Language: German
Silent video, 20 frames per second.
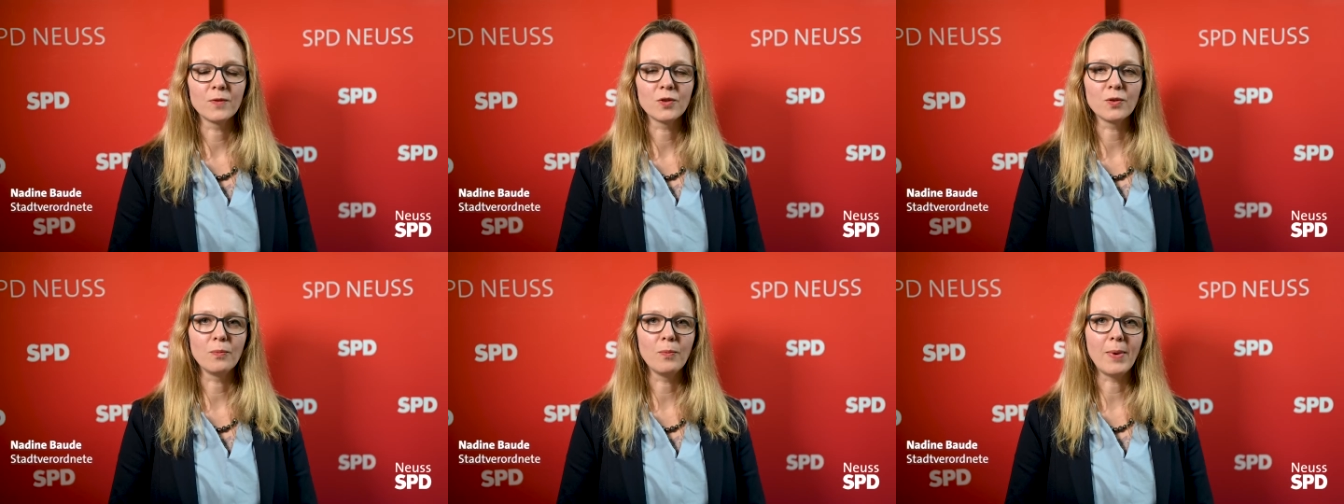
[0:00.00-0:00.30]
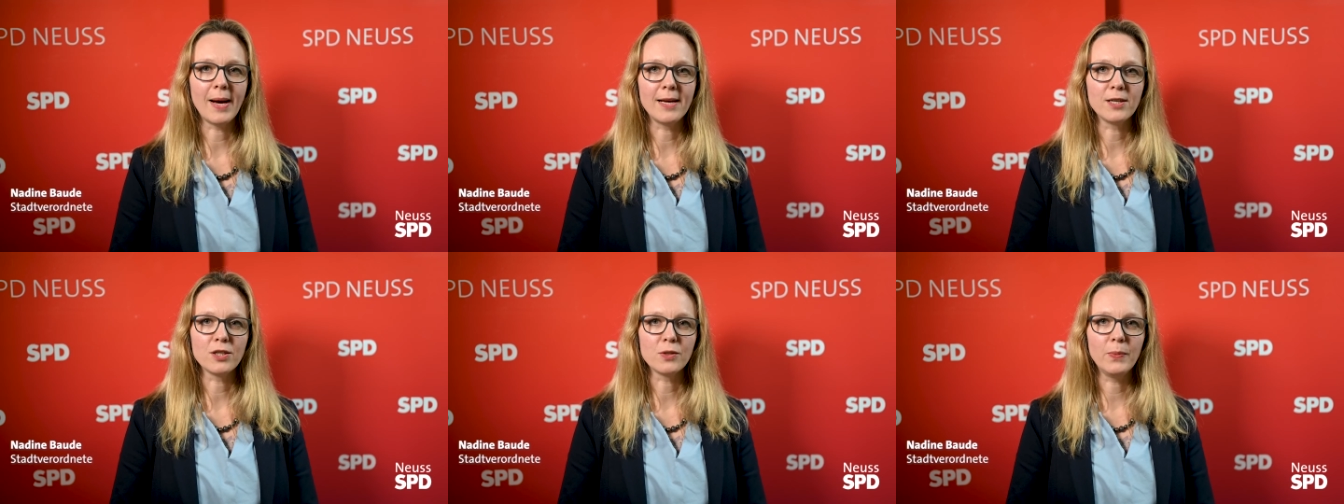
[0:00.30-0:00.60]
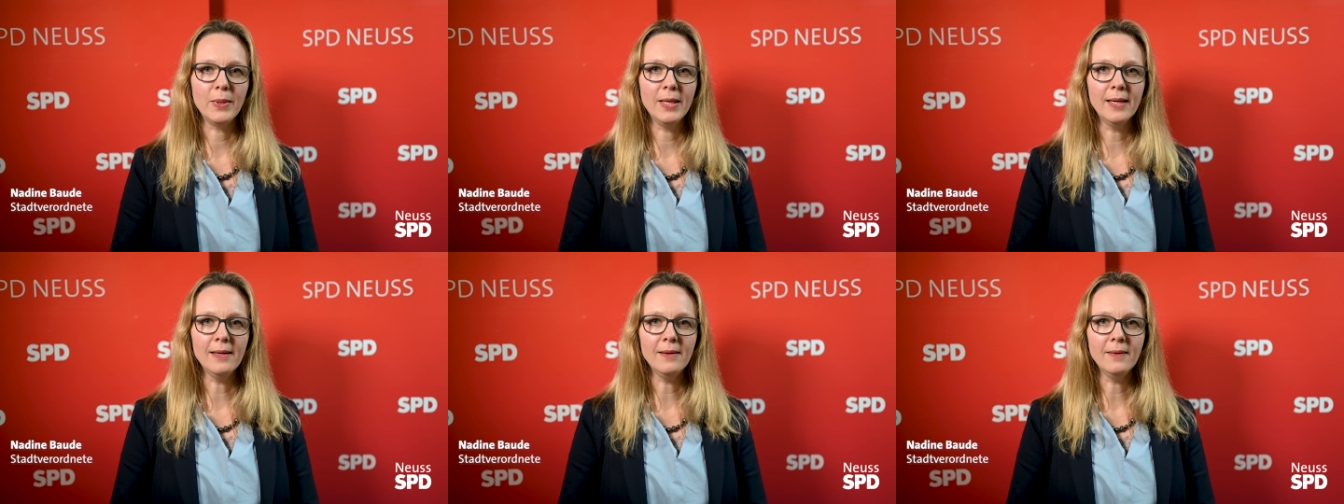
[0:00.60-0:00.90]
Zum
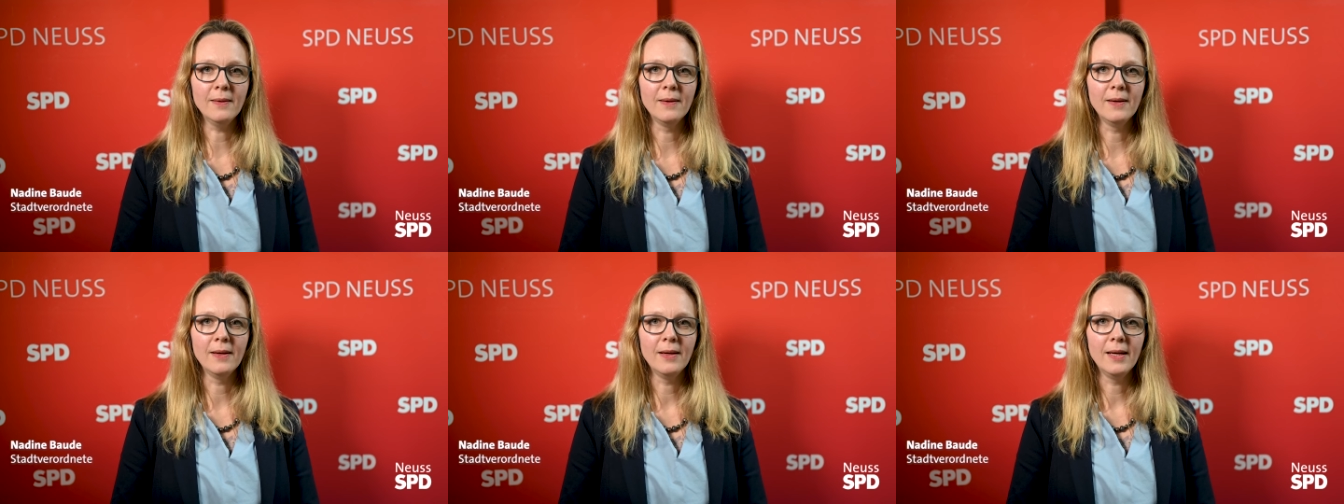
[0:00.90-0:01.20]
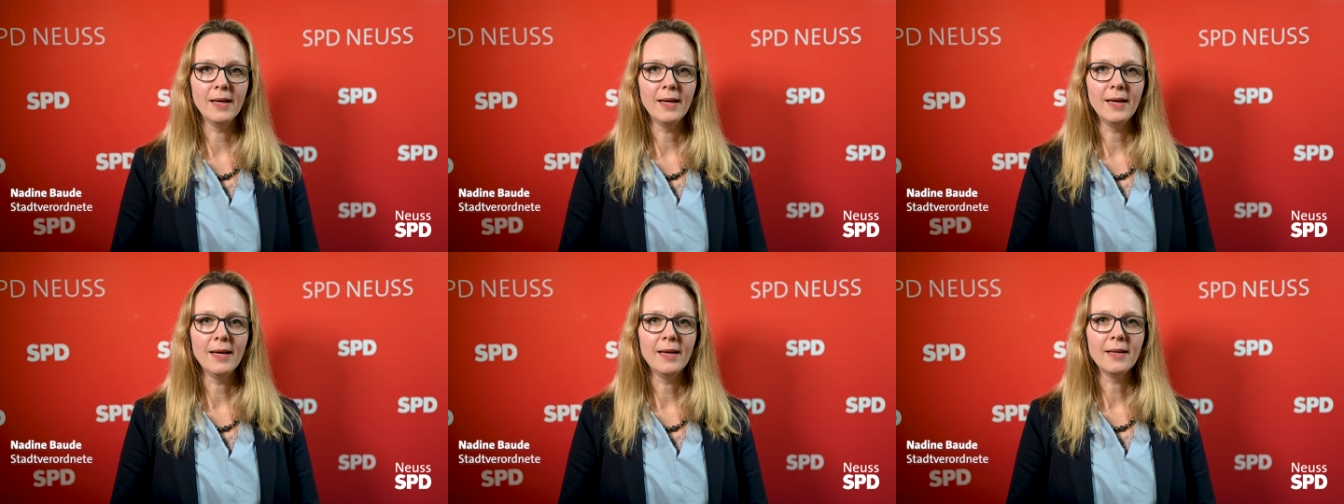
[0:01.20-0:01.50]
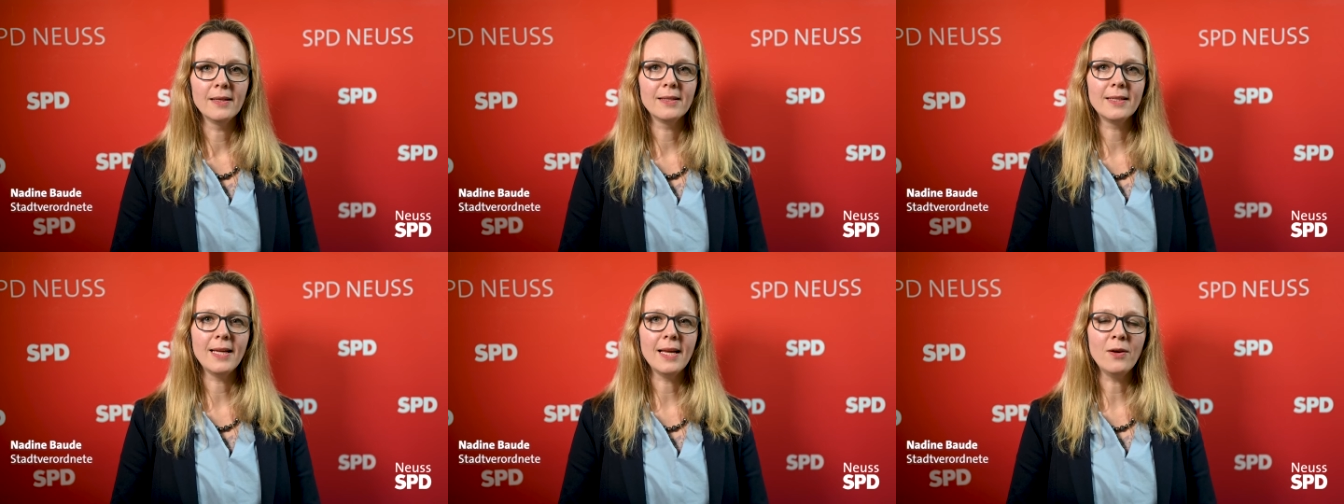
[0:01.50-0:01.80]
Beispiel
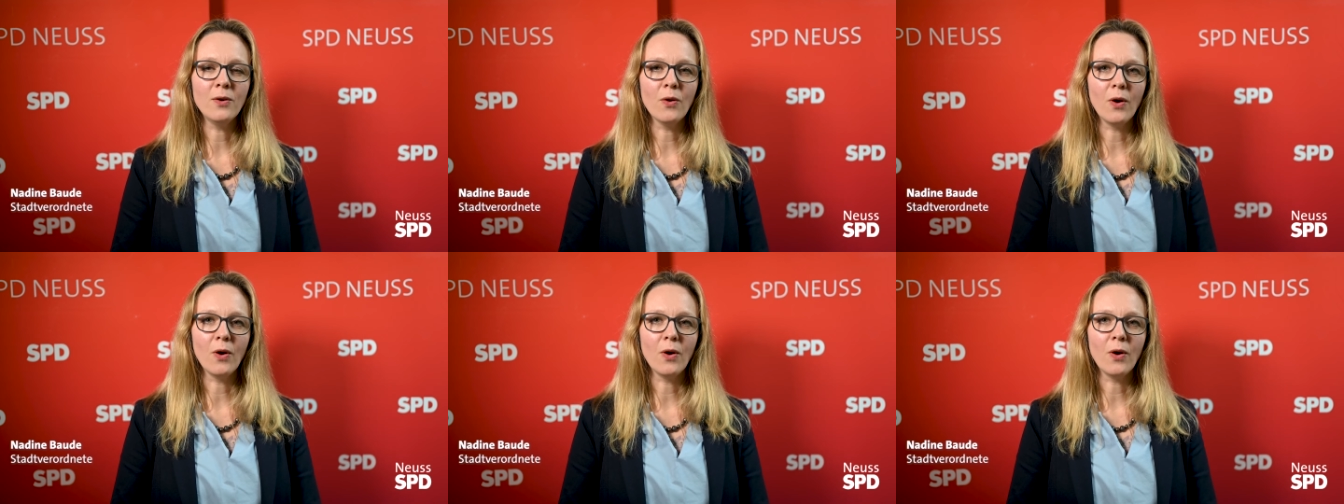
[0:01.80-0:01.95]
den